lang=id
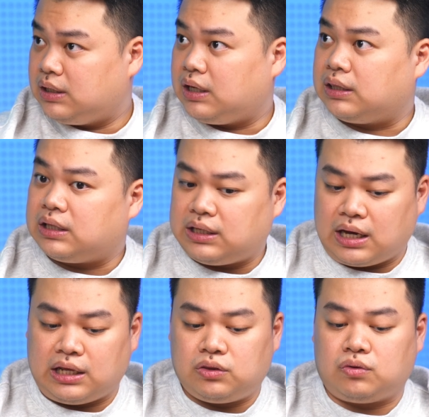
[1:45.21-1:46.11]
kita
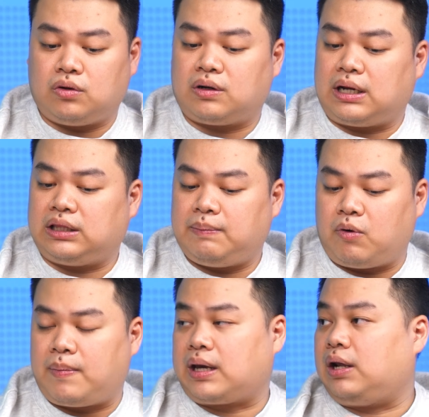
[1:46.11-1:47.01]
tinggal hitung dong nanti
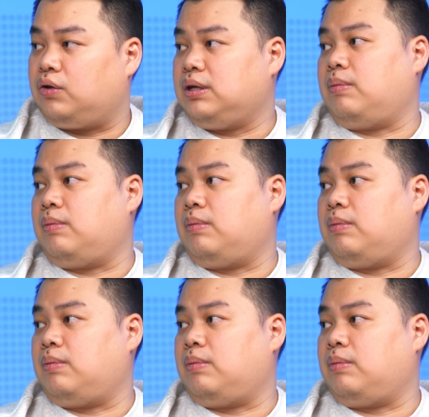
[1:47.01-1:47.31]
mau pakai lotnya